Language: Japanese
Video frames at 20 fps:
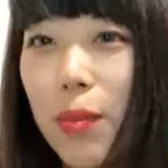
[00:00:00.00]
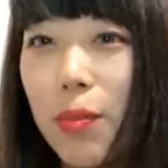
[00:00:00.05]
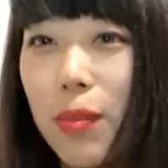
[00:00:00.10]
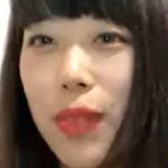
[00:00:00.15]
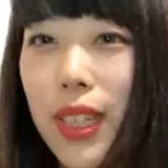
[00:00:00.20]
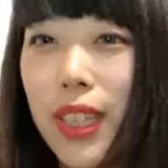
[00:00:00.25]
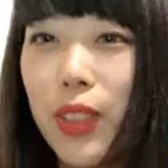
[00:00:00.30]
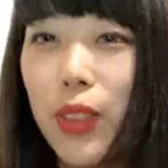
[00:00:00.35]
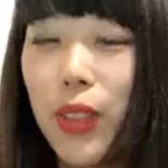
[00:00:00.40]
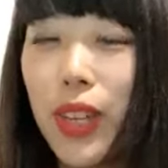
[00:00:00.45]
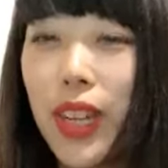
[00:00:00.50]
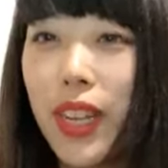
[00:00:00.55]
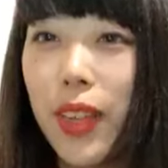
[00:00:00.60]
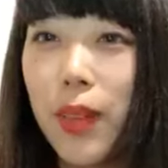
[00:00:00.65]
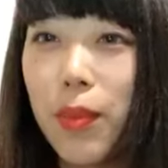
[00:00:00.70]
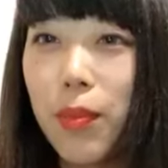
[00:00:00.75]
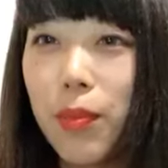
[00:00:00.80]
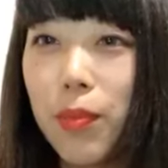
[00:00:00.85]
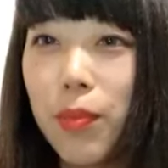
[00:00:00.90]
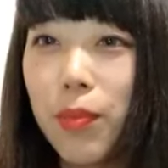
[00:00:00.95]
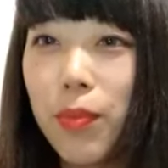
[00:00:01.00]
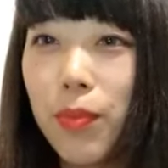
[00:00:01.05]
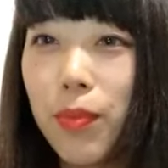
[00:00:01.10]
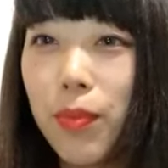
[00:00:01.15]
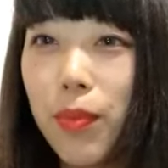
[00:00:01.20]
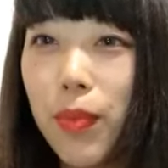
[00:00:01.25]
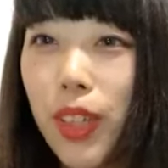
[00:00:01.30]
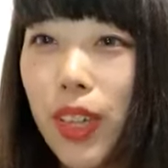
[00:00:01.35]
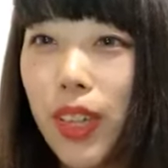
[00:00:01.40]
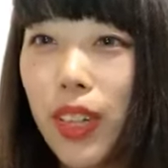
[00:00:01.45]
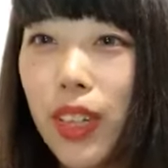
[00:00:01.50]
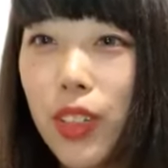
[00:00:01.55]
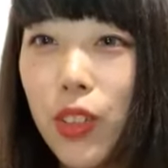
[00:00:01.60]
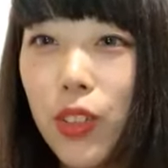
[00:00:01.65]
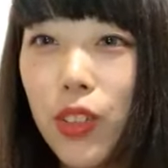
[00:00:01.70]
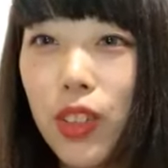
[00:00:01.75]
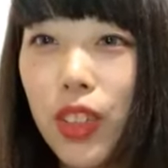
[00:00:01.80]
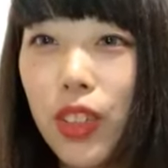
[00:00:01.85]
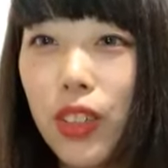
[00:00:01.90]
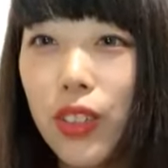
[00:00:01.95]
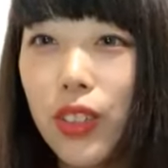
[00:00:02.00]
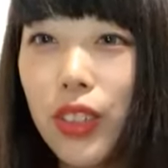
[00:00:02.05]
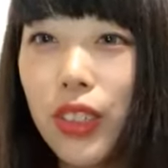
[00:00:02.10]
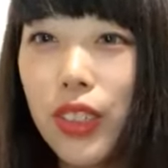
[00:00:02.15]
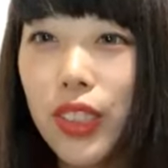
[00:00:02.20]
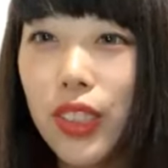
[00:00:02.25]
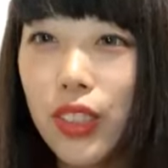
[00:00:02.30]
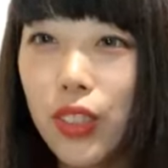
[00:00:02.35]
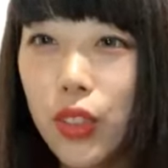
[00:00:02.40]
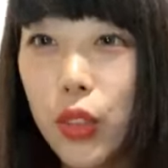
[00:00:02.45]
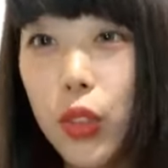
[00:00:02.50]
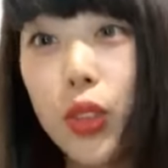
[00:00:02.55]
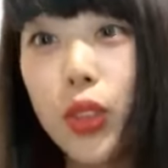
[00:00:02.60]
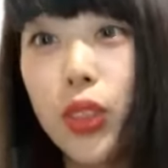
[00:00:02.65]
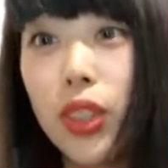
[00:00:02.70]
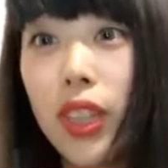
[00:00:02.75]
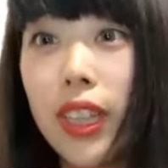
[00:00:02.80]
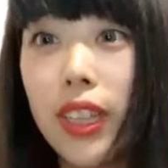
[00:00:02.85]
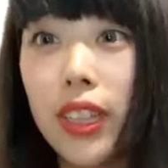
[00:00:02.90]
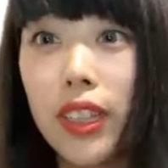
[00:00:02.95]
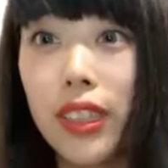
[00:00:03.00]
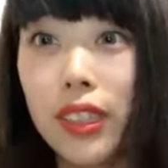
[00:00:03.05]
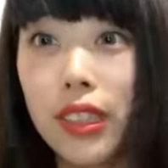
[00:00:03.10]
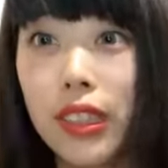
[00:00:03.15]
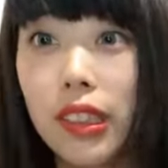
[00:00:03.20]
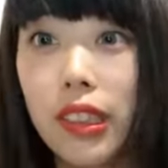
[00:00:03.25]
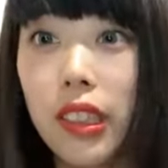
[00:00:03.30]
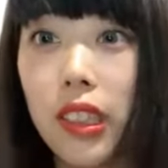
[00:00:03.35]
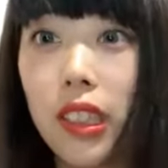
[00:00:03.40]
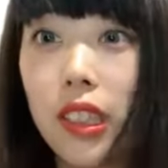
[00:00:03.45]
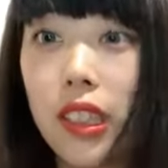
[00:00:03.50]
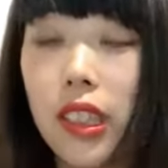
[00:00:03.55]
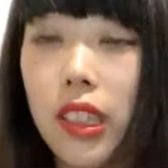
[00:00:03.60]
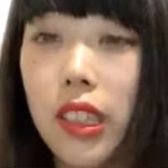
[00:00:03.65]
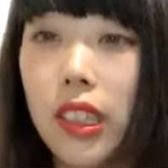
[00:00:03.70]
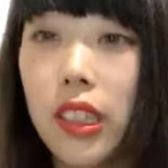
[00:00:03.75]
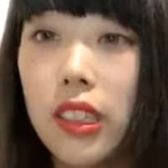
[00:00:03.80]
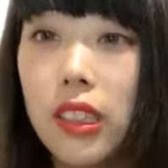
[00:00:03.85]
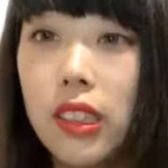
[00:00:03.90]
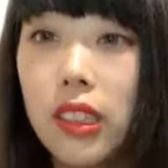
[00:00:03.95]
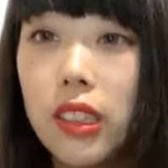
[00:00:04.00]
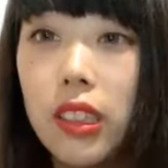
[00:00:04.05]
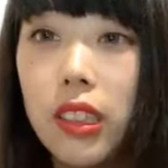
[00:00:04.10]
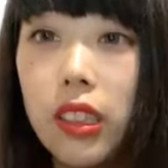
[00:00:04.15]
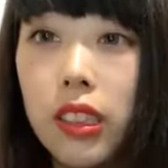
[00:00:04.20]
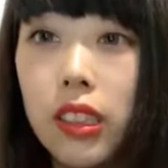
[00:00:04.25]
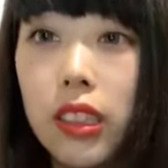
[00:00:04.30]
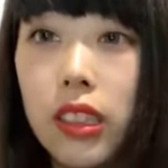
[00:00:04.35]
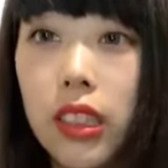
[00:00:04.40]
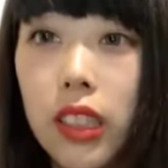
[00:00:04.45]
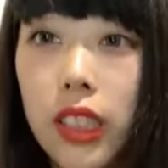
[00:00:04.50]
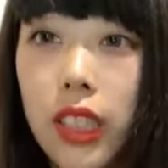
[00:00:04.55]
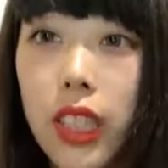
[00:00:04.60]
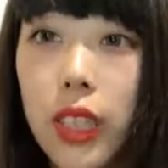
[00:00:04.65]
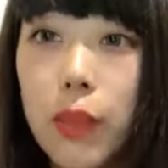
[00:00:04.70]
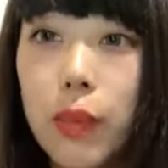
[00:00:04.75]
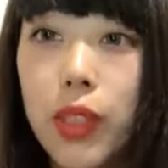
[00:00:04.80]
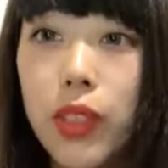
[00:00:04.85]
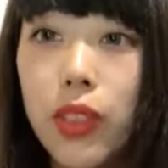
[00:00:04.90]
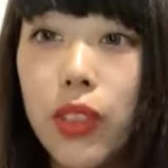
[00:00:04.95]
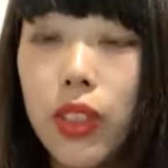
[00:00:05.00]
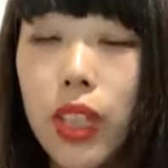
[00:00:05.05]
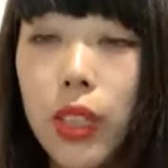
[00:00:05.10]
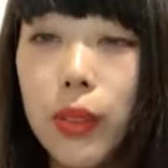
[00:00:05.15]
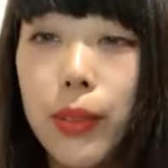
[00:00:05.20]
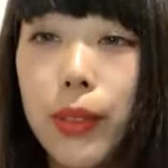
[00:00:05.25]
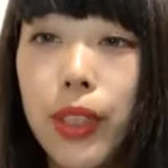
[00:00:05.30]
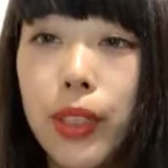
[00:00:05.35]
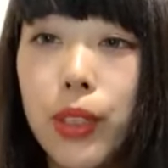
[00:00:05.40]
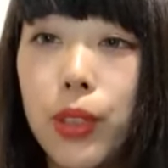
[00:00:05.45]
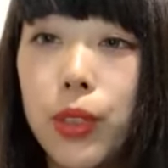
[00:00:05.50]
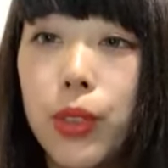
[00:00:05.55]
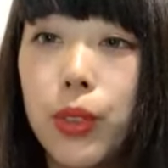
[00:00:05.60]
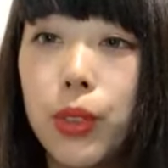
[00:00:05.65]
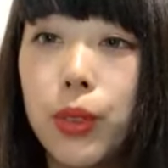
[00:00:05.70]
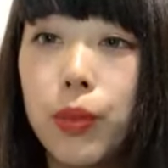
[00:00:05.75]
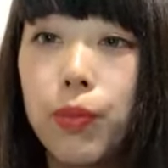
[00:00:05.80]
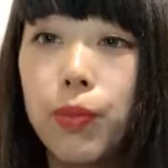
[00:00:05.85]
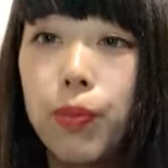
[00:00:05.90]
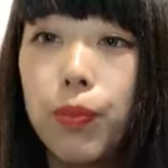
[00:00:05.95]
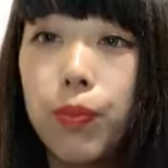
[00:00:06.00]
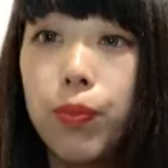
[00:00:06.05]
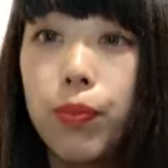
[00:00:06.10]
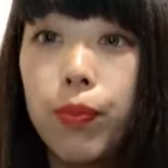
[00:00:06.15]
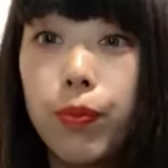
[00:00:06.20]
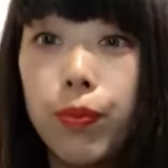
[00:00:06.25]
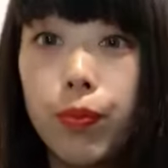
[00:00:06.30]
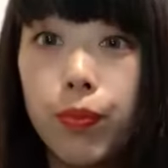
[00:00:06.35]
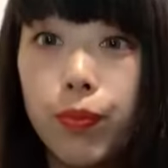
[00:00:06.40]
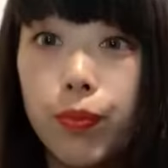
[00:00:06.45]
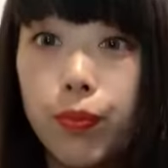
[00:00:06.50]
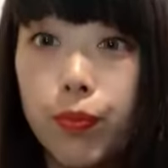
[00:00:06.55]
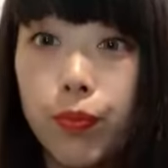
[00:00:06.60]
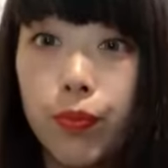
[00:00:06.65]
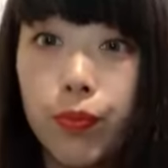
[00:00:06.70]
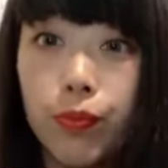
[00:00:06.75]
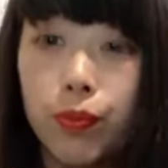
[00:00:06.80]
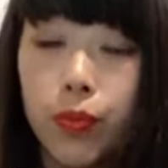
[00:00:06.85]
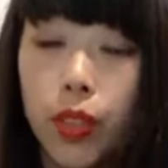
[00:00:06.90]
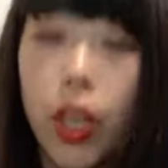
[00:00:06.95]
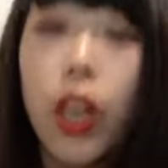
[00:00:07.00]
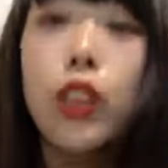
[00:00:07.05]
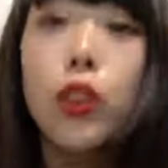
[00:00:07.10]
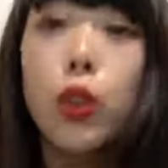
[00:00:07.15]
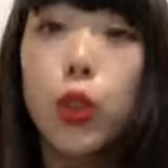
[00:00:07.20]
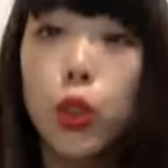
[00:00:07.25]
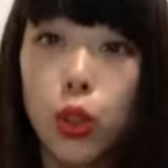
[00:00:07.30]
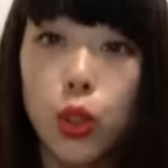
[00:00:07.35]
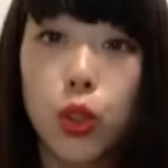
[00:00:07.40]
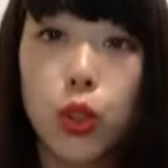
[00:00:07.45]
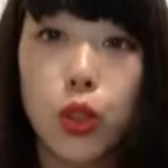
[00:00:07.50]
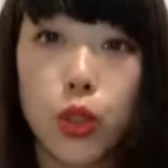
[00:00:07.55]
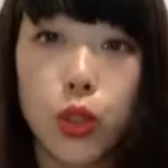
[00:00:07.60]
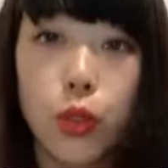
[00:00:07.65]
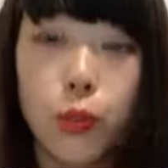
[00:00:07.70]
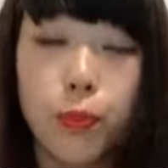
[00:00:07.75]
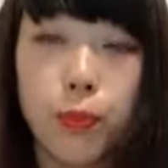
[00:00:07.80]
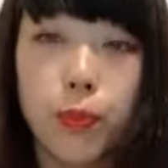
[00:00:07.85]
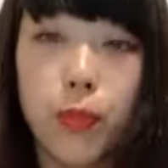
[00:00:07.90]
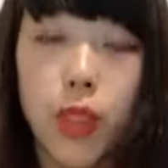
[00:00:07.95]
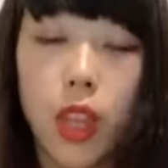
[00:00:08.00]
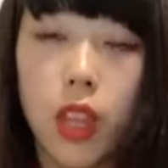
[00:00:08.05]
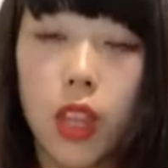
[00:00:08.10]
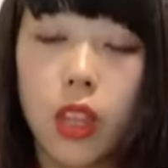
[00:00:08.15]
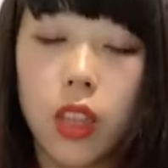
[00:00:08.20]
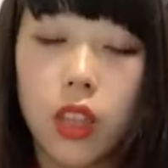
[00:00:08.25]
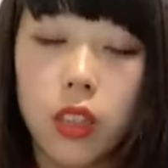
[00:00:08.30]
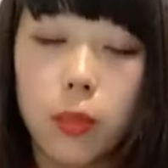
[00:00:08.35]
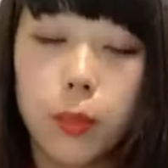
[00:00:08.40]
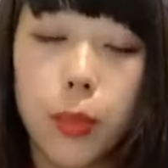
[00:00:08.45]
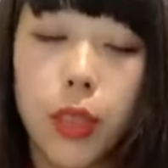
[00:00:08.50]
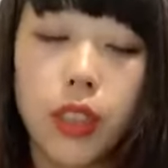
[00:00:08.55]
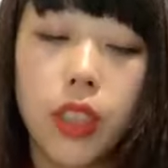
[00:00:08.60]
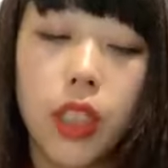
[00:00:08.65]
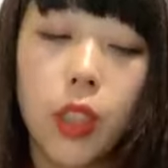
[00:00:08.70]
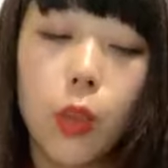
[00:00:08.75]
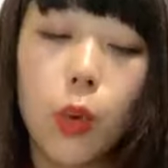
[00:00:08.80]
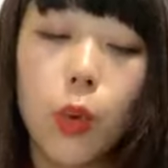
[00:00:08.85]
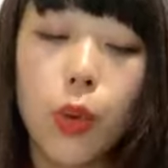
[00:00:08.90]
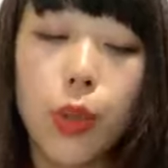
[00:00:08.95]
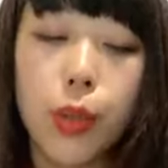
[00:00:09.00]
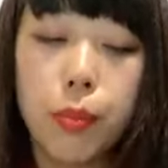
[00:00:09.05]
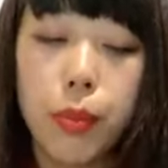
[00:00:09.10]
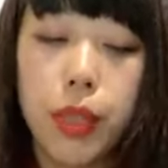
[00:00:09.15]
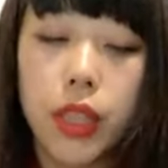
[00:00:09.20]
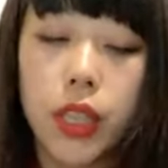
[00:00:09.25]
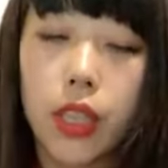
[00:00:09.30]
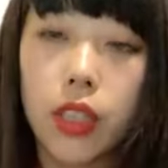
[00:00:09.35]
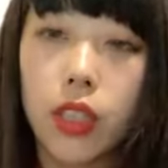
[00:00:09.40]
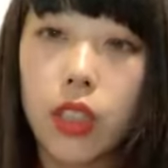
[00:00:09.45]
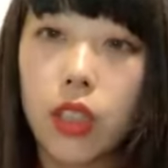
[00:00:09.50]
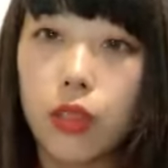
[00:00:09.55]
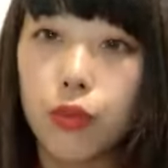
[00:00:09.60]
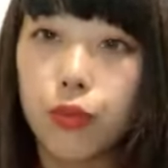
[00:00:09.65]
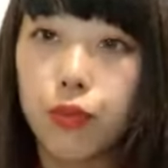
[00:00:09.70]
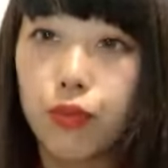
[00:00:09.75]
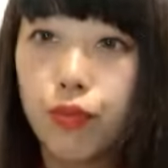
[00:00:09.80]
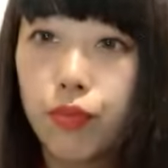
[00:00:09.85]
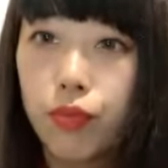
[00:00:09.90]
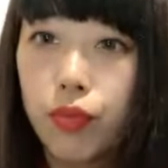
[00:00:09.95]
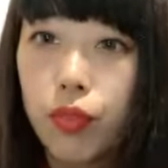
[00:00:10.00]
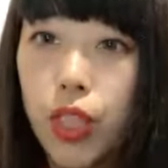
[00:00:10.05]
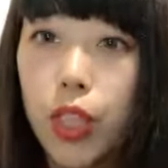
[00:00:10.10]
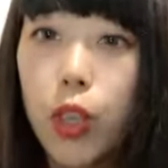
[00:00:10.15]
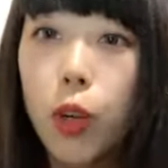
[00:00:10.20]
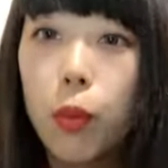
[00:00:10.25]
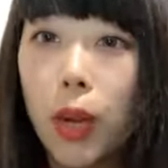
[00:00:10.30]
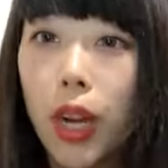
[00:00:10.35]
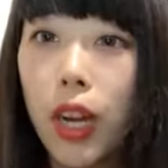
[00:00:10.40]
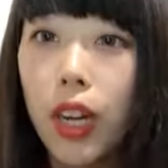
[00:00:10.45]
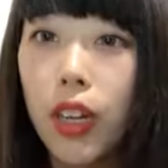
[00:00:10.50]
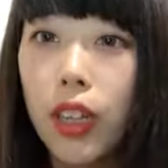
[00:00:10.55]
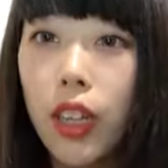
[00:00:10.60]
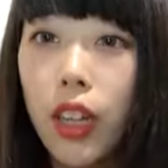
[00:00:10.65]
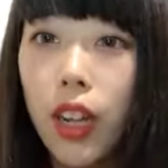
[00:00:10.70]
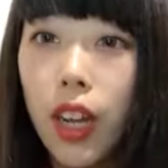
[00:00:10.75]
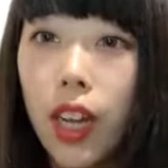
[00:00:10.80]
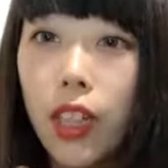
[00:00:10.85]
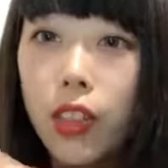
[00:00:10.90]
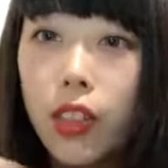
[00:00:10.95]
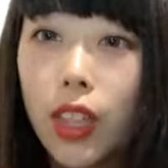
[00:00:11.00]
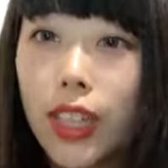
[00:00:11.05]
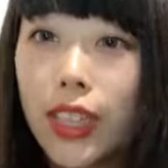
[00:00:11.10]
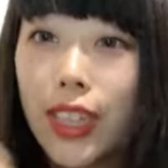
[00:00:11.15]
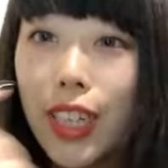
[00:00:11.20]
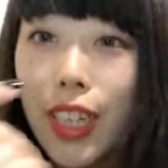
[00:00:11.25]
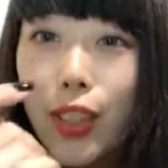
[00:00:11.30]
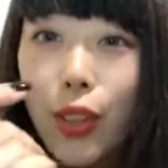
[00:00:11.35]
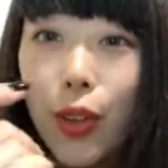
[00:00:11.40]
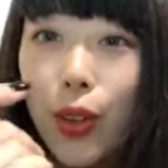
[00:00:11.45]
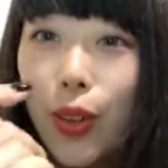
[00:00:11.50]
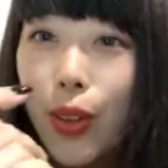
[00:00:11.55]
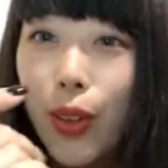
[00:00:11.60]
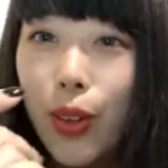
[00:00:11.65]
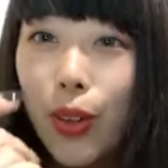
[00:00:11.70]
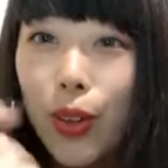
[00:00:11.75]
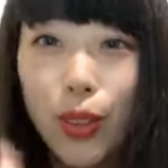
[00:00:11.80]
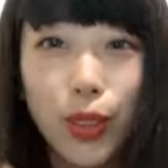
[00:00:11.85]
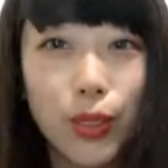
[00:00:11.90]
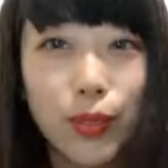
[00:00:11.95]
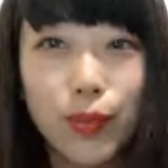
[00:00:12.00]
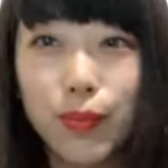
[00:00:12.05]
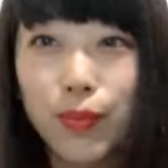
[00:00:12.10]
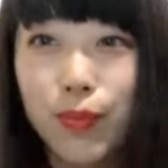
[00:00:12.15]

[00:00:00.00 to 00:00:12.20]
メイトレ。カラコンかっこよすぎる。今日グレーです。2回目のライブは外。あ、そうそうそう。パンダ公園みたいな。広場。ハートありがとう